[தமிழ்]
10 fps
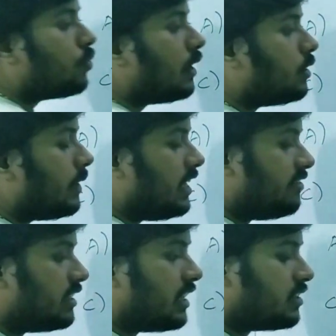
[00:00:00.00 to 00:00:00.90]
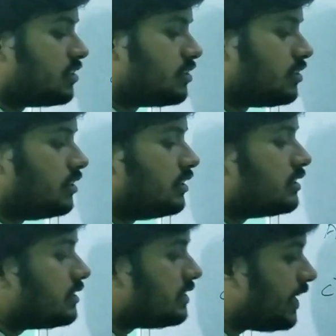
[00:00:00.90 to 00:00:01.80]
ஒன் டுவெண்ட்டி ஒன் கிடச்சிச்சு
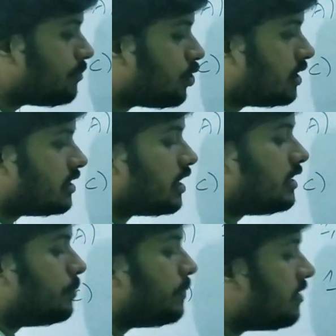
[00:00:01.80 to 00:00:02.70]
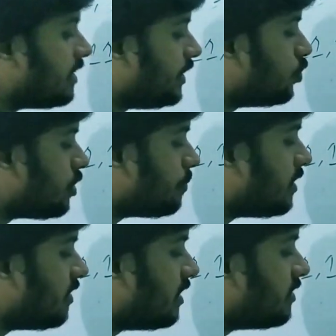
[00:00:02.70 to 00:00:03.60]
சேம் லாஜிக்காக ட்ரிபிள் ஒன் இன்டூ
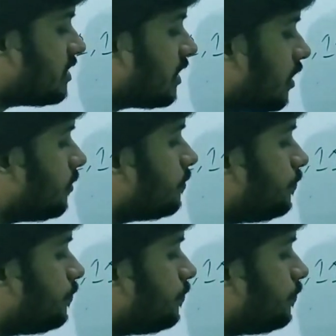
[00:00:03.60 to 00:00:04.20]
ட்ரிபிள் ஒன்னு வச்சுக்கலாம்